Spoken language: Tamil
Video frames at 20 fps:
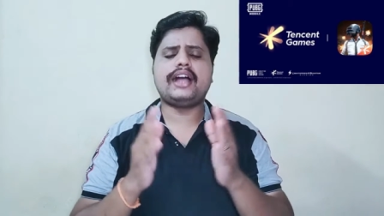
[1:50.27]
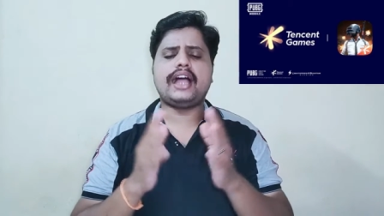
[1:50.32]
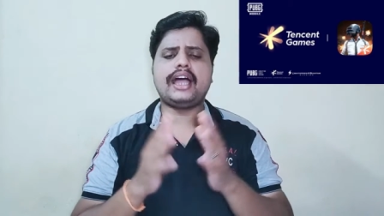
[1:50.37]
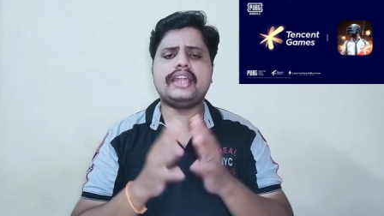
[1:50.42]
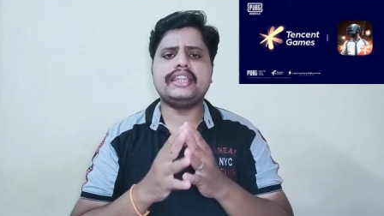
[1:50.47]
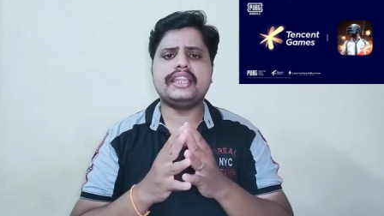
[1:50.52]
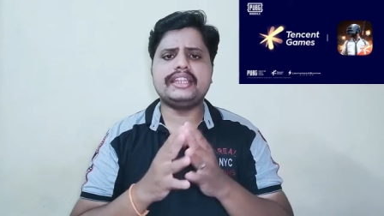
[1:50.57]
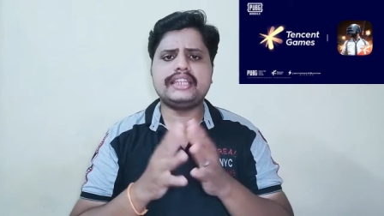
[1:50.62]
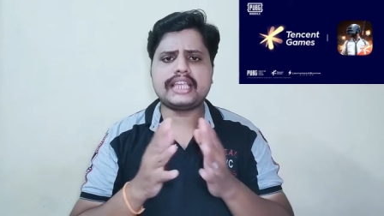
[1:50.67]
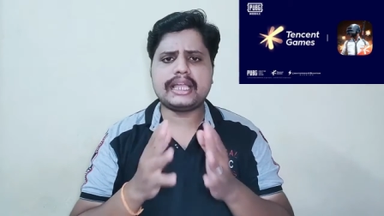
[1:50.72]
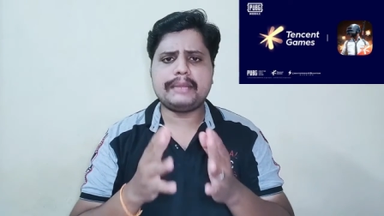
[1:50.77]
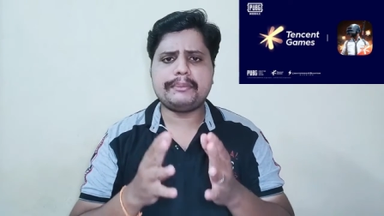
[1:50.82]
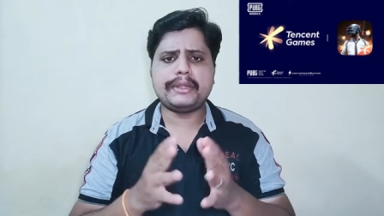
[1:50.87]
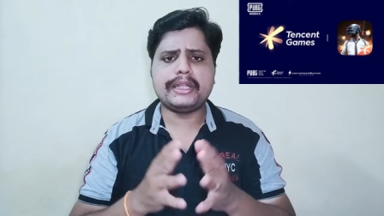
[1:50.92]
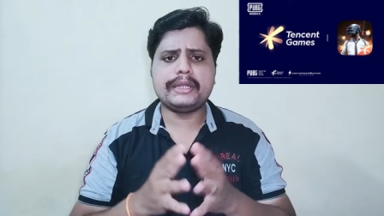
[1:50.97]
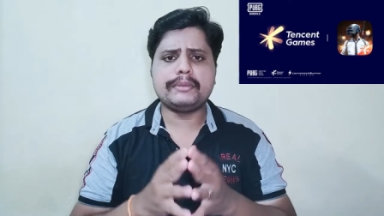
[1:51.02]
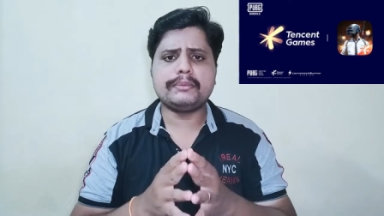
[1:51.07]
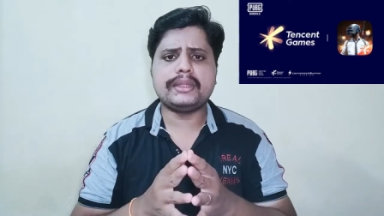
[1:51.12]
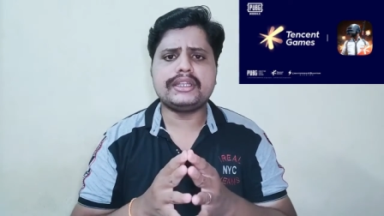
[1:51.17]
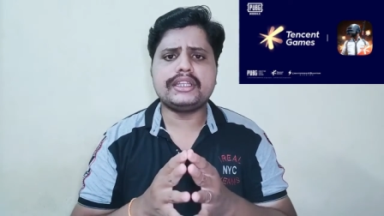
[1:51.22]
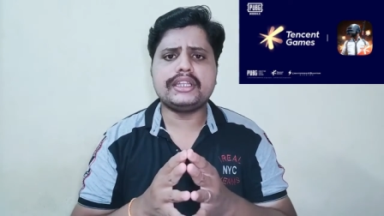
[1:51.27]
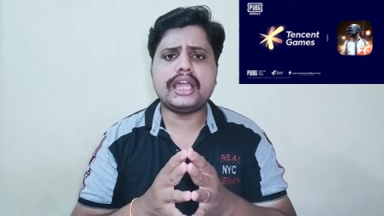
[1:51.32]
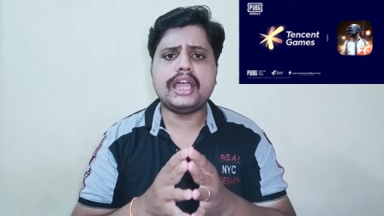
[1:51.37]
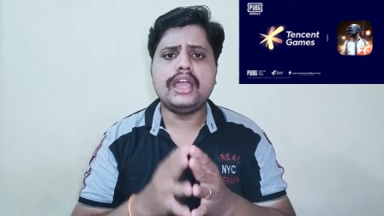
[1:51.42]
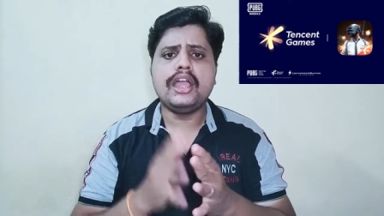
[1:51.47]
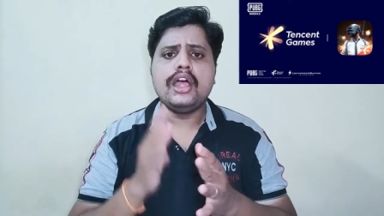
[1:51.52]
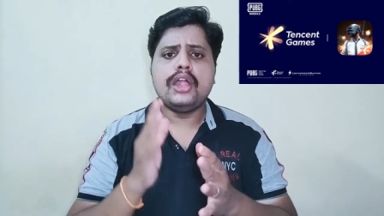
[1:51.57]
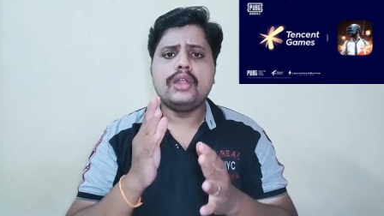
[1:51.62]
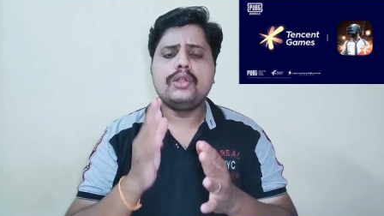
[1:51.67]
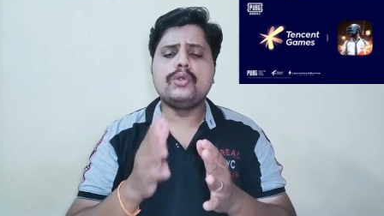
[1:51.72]
அது எந்த கம்பெனின்னு பார்த்தீங்கன்னா
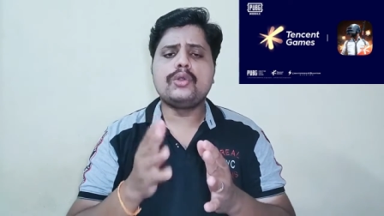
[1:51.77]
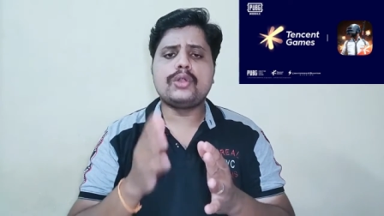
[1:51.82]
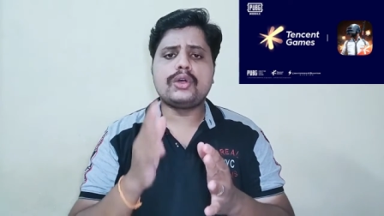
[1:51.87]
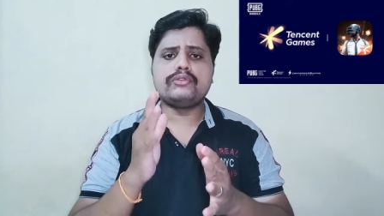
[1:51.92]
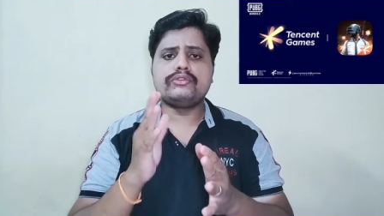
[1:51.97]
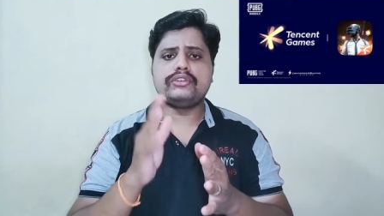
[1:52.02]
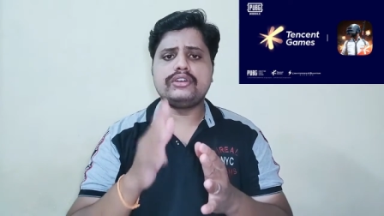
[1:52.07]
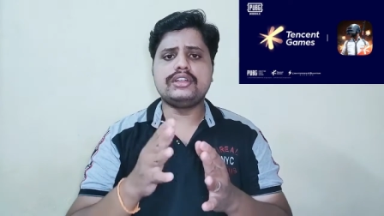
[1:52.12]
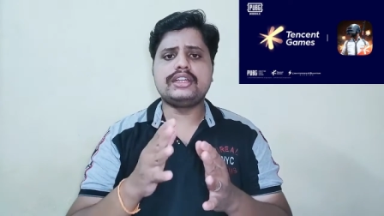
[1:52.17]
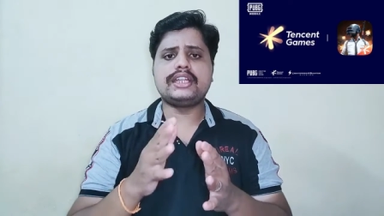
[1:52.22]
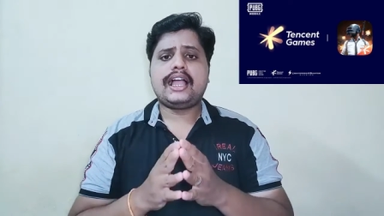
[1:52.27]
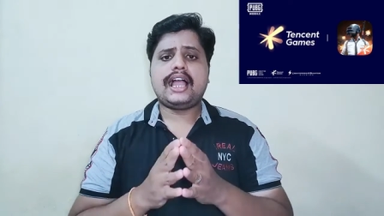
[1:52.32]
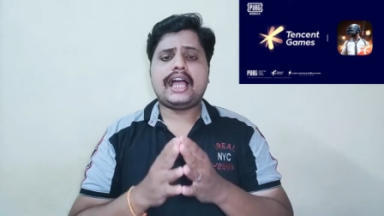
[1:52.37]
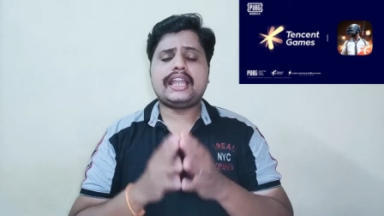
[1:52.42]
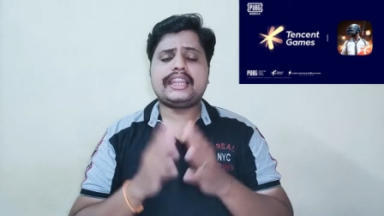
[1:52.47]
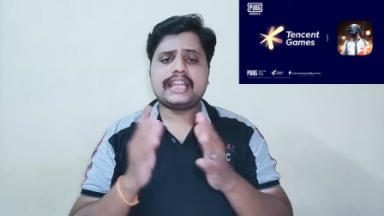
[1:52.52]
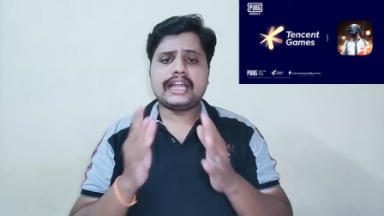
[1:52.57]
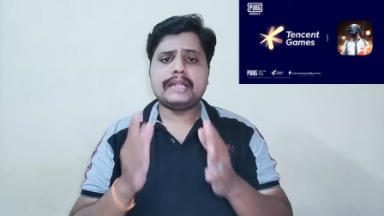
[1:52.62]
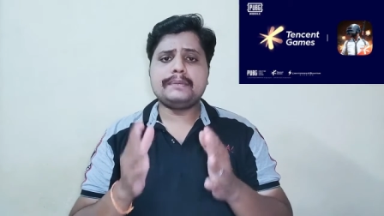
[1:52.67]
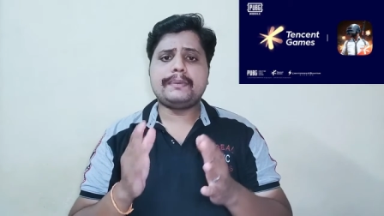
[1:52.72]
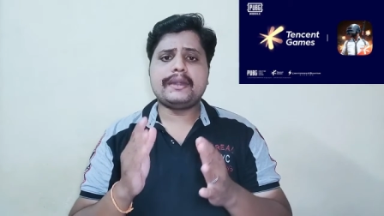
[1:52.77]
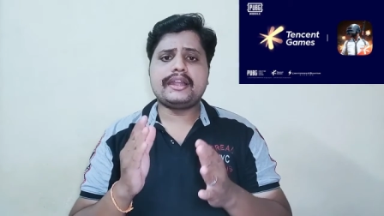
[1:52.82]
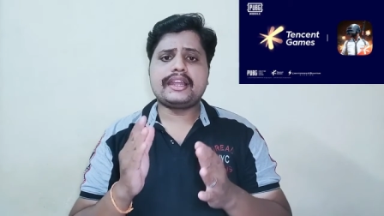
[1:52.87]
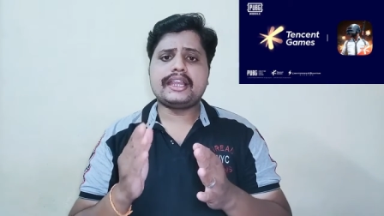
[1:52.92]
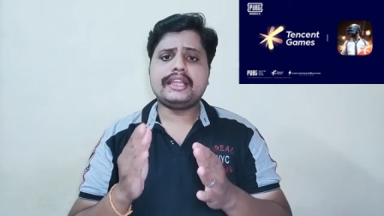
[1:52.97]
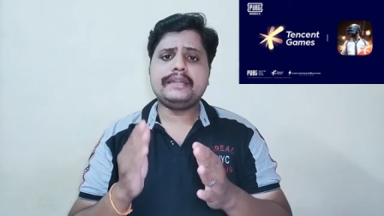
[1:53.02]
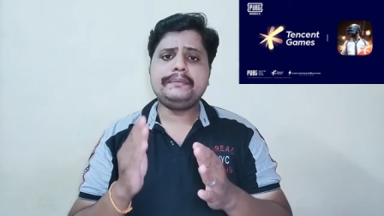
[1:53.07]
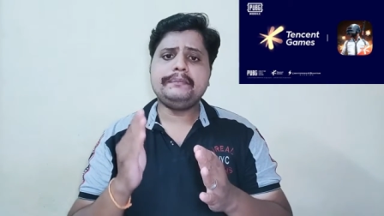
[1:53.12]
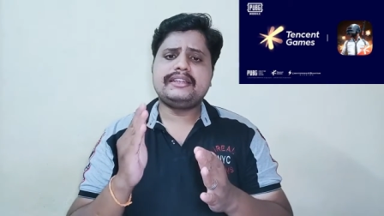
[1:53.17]
லூடோ வேர்ல்டு அதை ரன் பண்ணுற